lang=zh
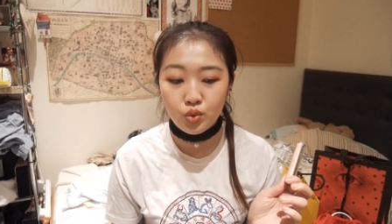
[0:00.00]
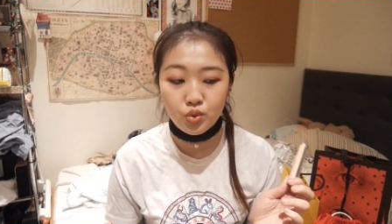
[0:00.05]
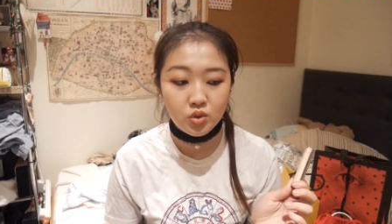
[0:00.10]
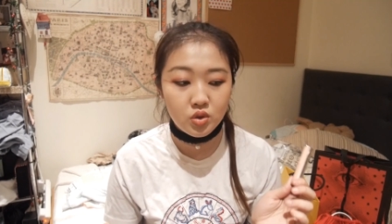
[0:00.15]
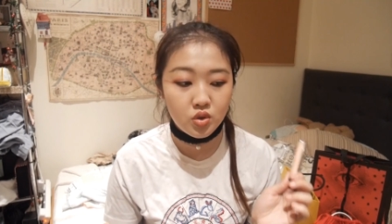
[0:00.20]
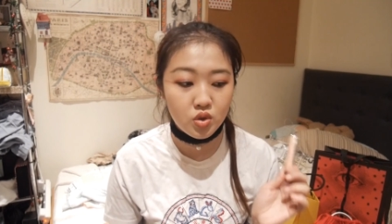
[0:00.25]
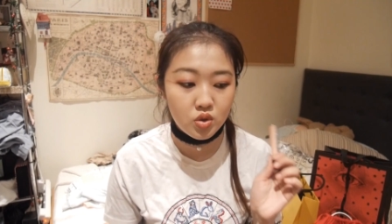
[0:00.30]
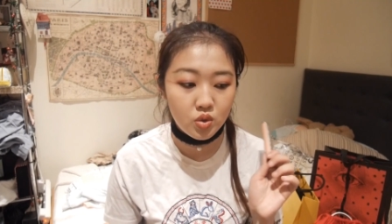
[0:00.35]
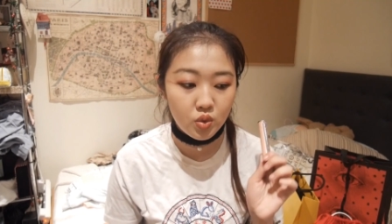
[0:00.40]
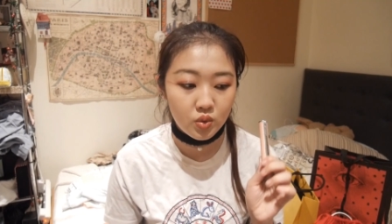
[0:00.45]
我觉
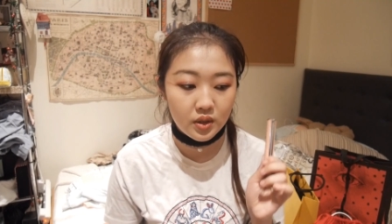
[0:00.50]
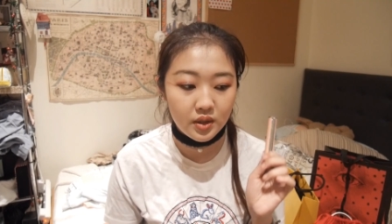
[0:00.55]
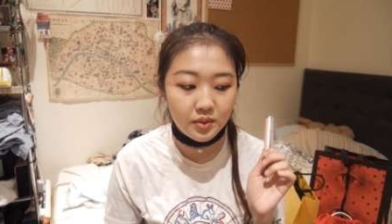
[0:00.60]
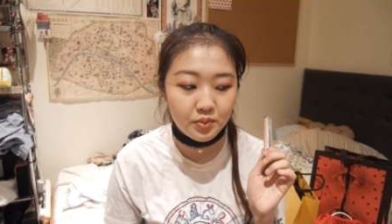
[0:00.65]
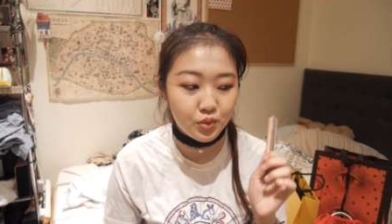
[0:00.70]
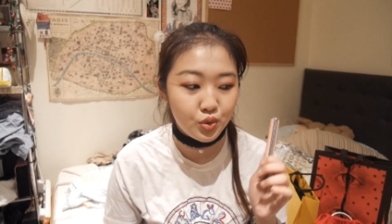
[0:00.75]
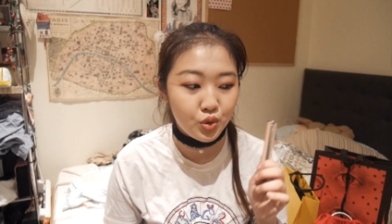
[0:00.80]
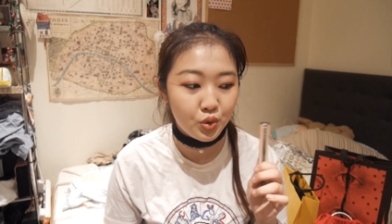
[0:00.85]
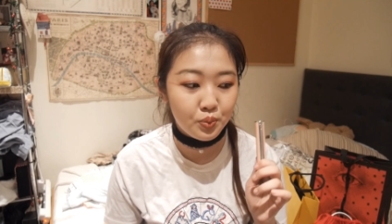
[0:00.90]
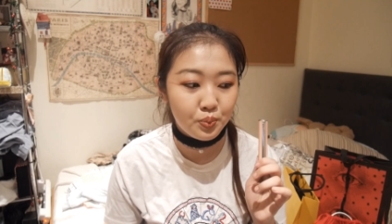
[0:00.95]
得送
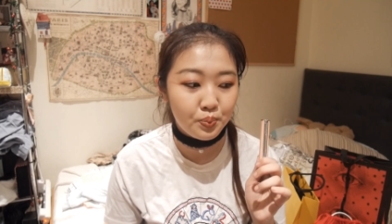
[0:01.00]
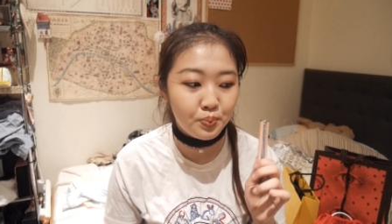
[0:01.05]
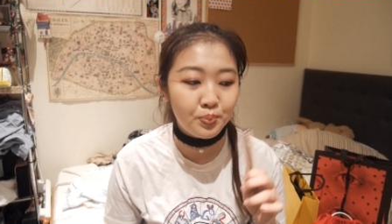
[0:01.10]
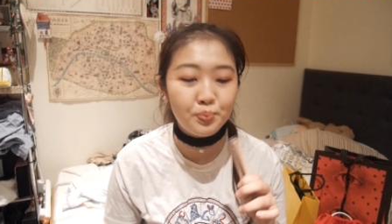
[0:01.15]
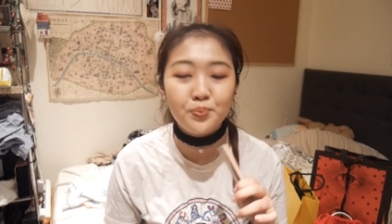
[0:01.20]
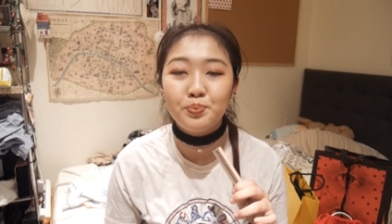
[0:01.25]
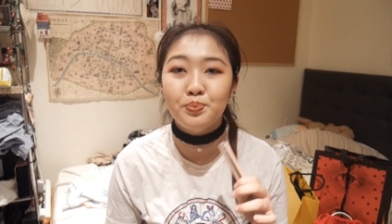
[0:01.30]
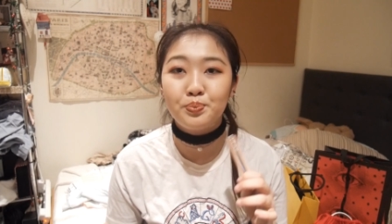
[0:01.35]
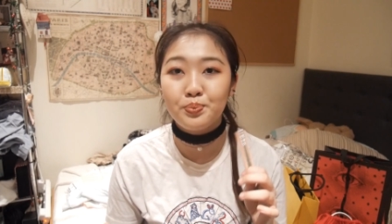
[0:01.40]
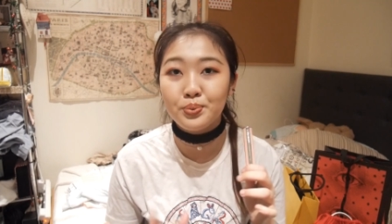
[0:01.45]
人就
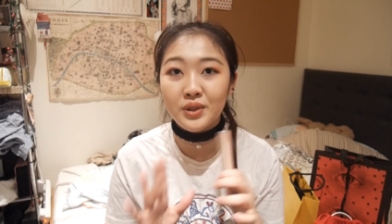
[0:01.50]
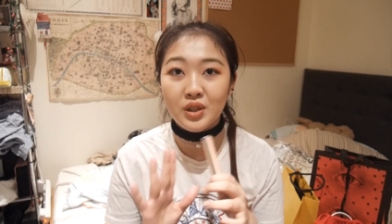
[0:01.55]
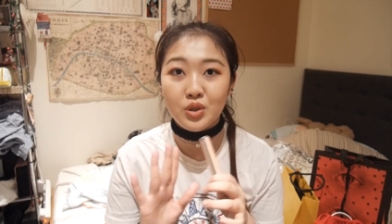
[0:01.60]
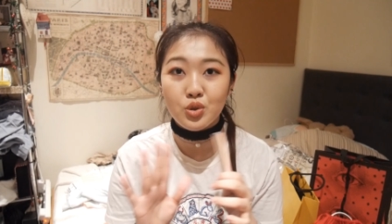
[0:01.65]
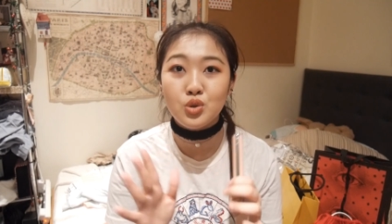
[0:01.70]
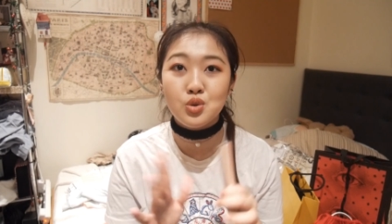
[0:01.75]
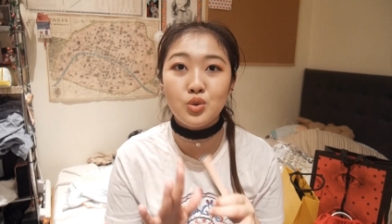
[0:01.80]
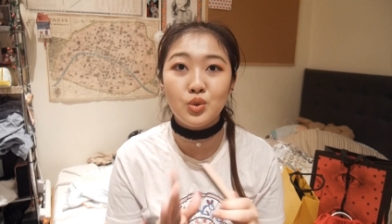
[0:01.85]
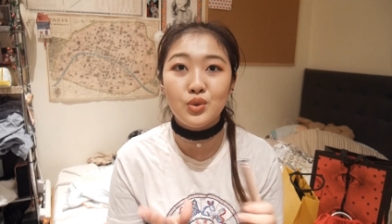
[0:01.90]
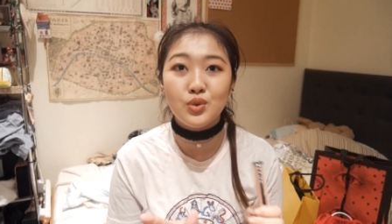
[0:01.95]
不
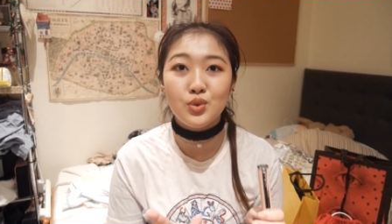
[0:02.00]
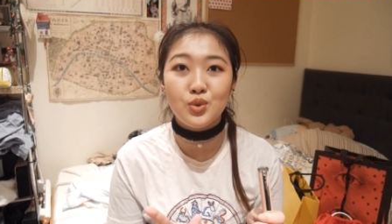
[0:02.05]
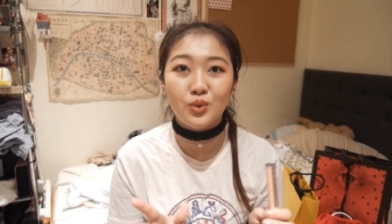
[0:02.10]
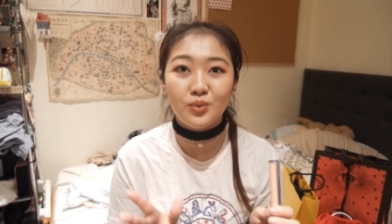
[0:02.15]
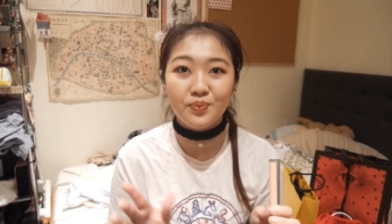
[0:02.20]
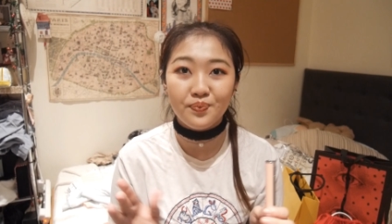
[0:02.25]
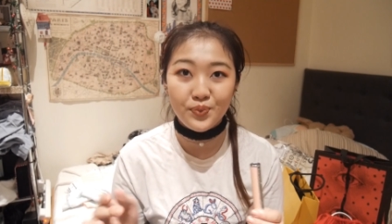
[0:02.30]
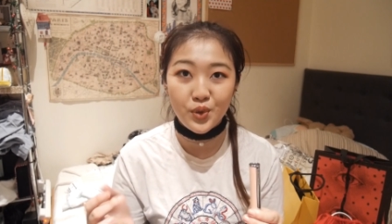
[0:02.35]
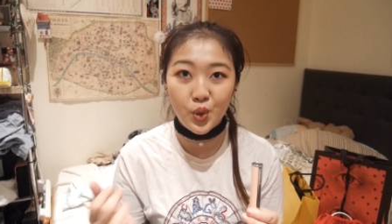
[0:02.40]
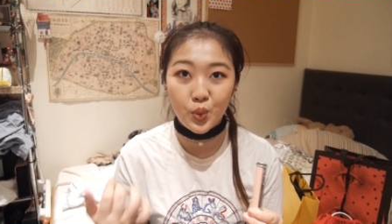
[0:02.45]
能送这
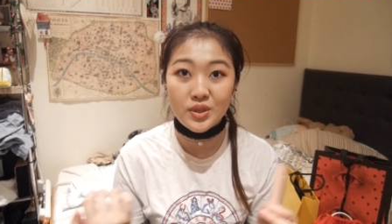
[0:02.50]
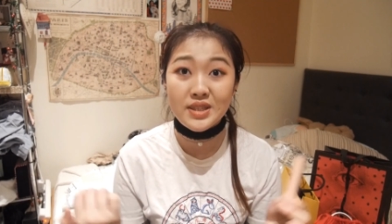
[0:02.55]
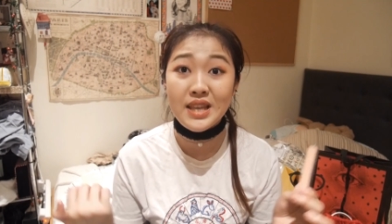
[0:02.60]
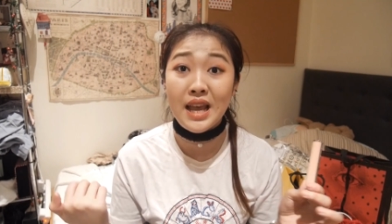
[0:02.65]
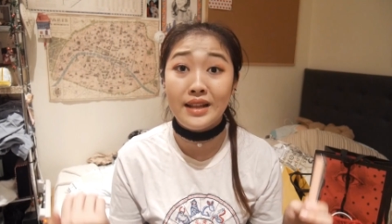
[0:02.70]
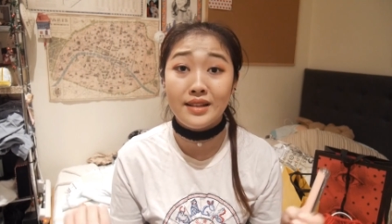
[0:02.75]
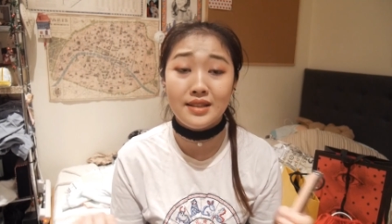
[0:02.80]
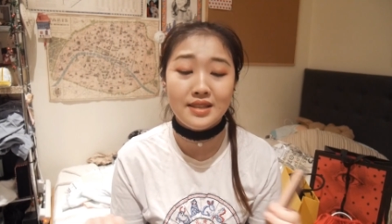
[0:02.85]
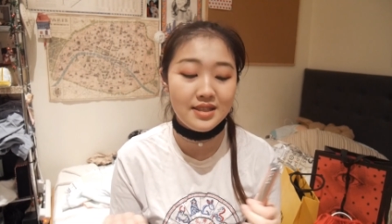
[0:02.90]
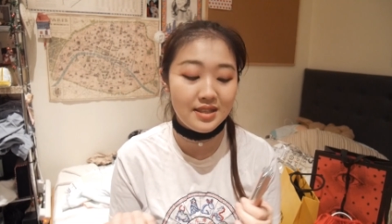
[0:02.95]
种有
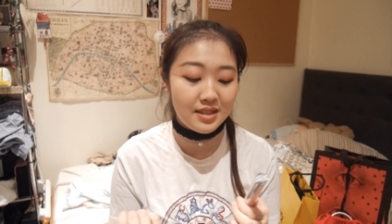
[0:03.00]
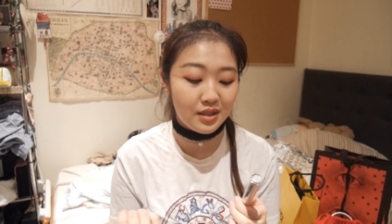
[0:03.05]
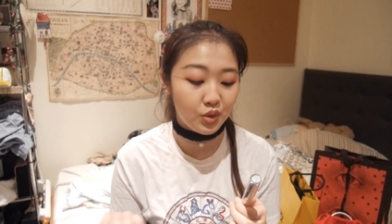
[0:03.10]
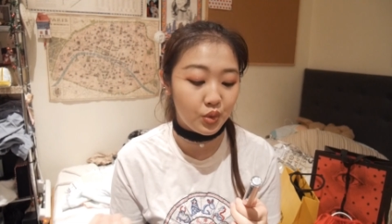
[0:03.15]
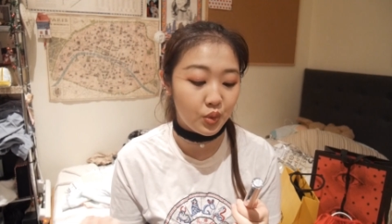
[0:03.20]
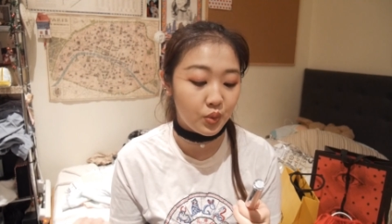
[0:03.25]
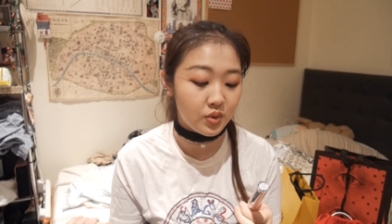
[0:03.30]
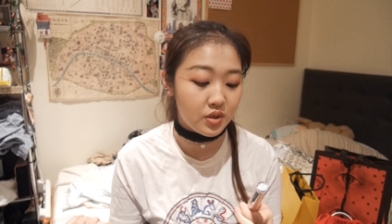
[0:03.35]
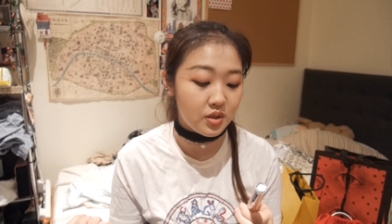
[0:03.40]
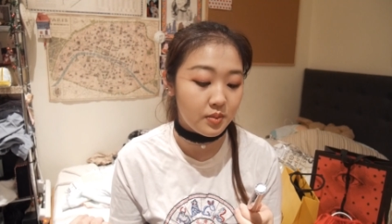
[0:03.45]
残次
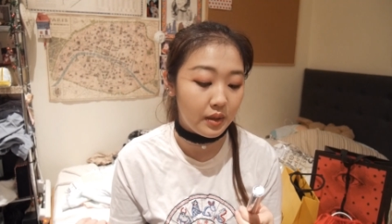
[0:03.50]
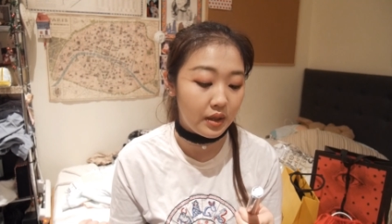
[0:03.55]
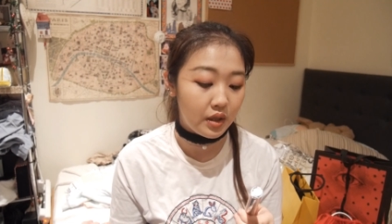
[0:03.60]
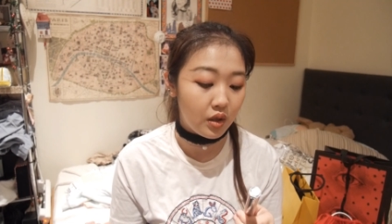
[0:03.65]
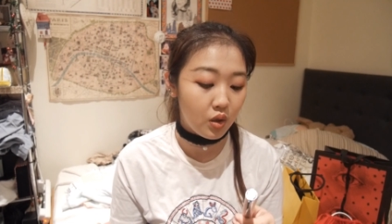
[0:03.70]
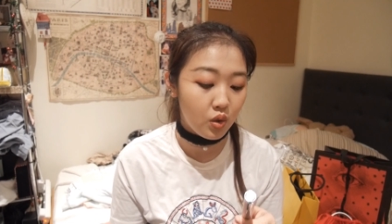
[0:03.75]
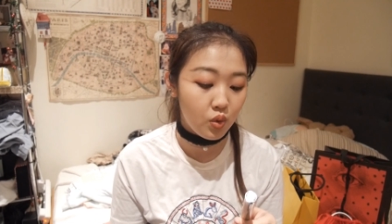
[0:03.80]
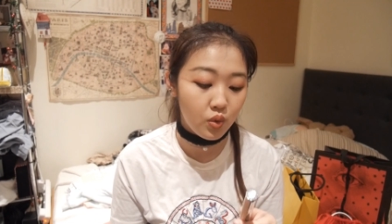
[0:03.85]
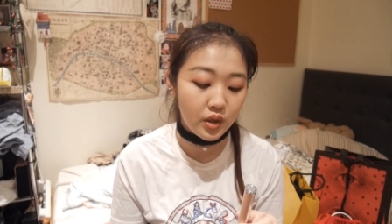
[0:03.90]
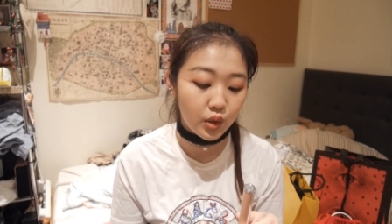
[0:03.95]
的东西嘛，
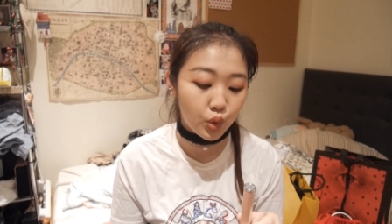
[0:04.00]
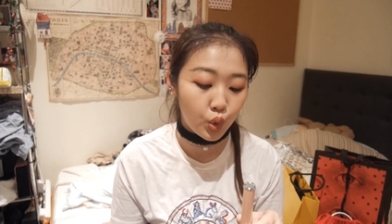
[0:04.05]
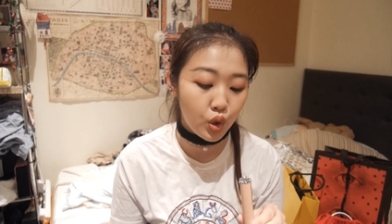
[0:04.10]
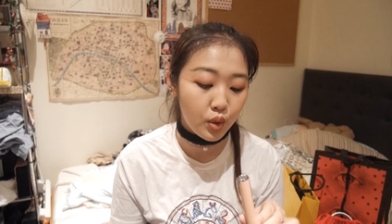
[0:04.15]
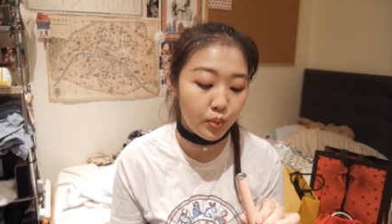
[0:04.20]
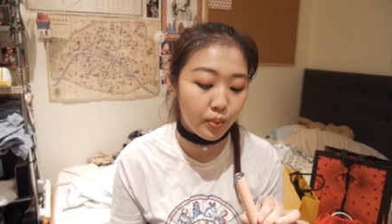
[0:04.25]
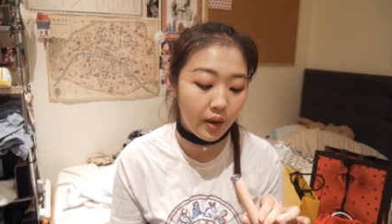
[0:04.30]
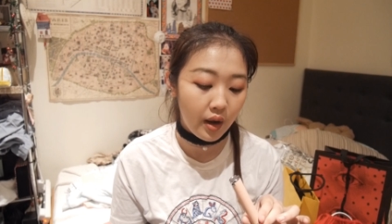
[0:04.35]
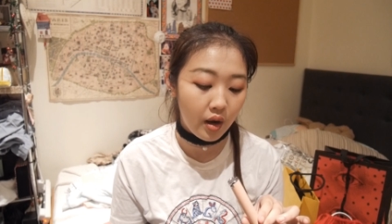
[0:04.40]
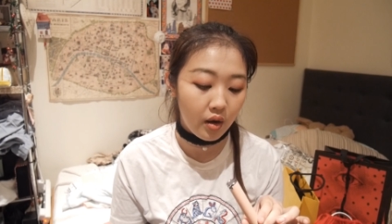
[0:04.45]
然后我也
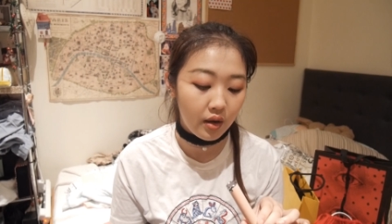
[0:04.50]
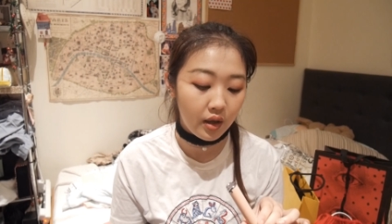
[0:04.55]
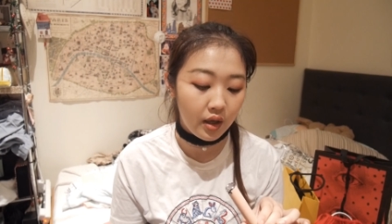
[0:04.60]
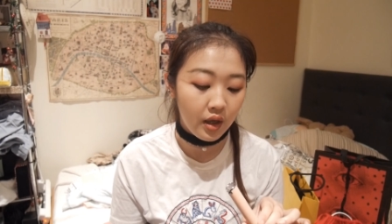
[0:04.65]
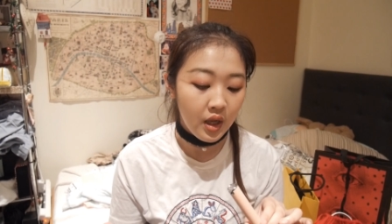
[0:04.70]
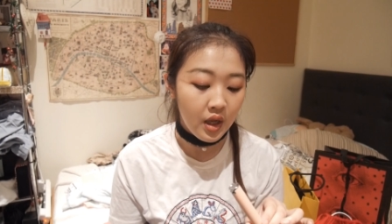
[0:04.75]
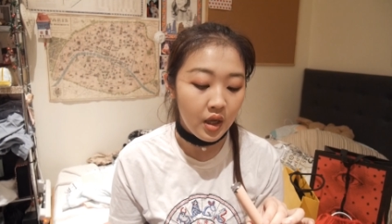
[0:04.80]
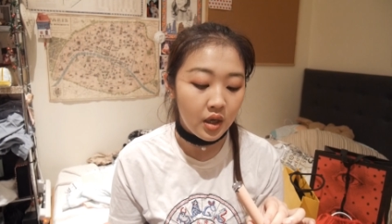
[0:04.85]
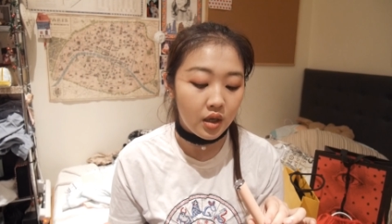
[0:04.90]
退不了了，